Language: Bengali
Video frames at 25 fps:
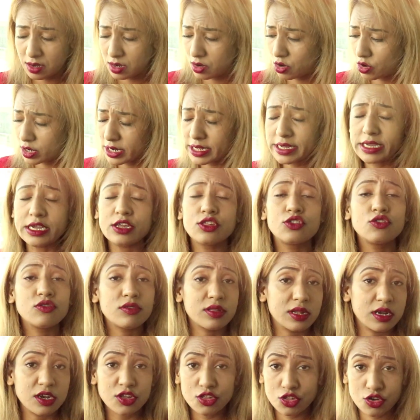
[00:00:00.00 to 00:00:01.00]
অনেক কিছু
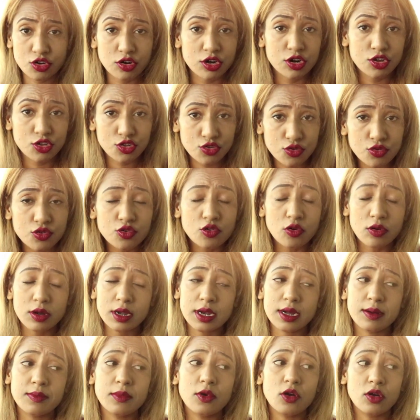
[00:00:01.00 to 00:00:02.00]
সার্চ করা শুরু
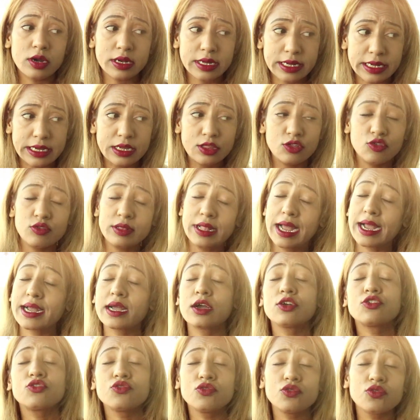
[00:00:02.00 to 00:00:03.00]
করলাম অনেক কিছু
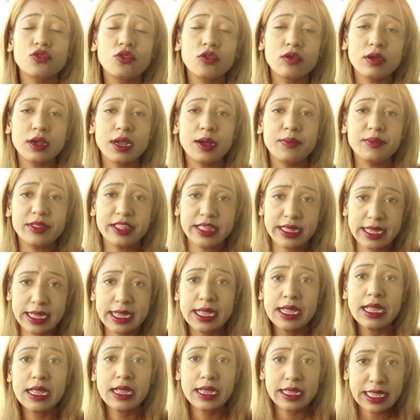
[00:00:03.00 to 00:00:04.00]
দেখা শুরু করলাম যে
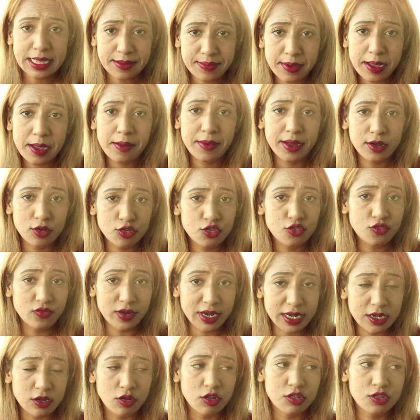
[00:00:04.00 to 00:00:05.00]
কীভাবে মানুষ
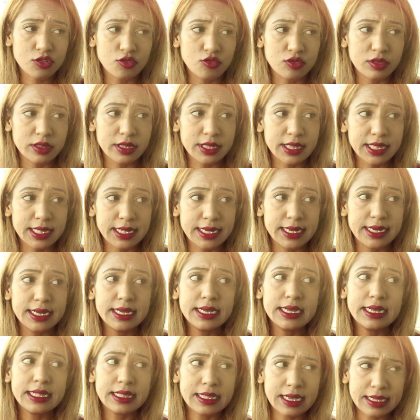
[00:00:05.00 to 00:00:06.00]
ওয়েট লস করতেছে
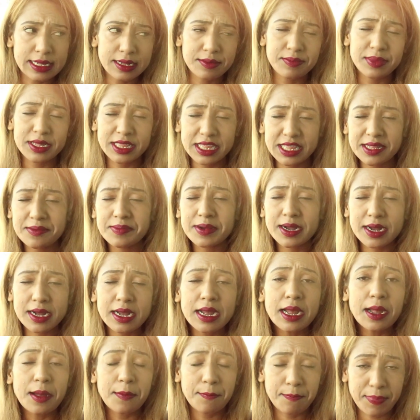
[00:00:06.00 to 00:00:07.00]
তাদের বেশিরভাগ
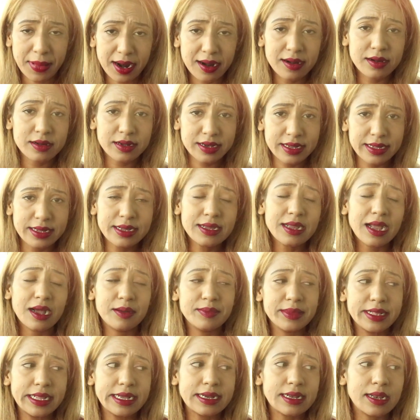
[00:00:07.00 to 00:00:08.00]
পার্টি
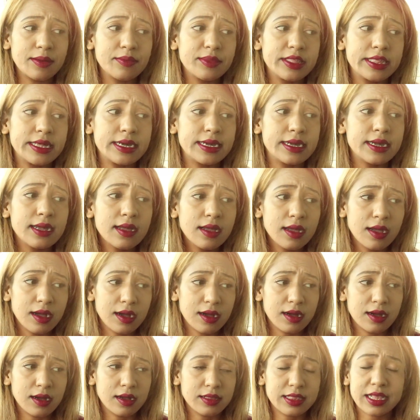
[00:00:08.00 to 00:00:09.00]
আমি দেখলাম যে
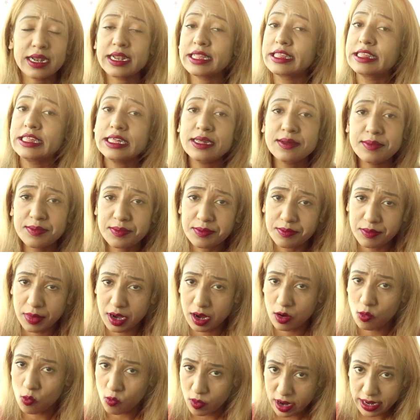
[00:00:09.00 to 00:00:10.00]
যারা জিম বা
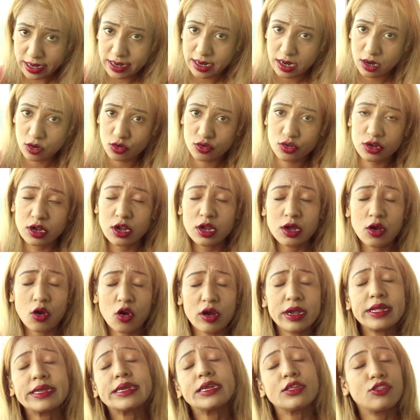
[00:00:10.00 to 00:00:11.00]
ওয়ার্কআউট
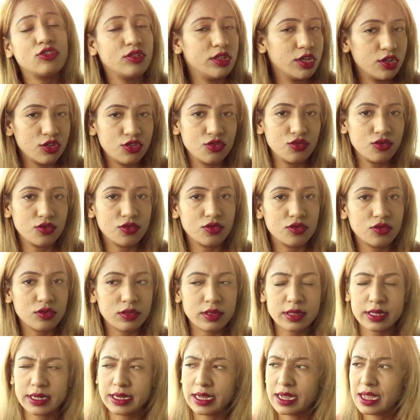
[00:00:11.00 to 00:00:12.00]
অনেক কিছু দিয়ে শুরু
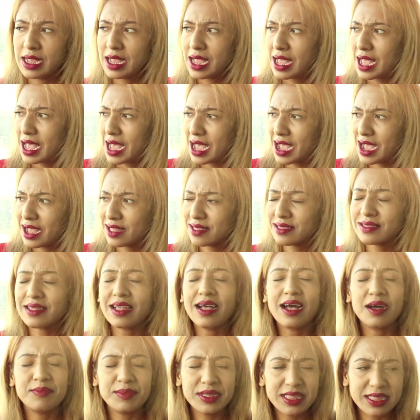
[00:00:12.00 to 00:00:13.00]
করছে অ্যাজ
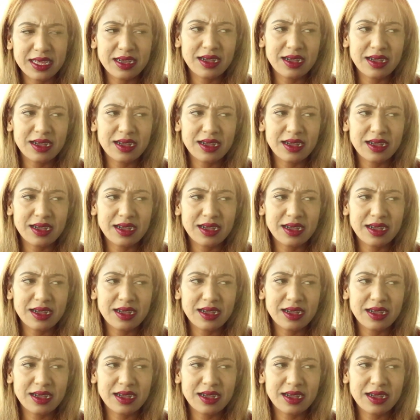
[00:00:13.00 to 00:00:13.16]
আমি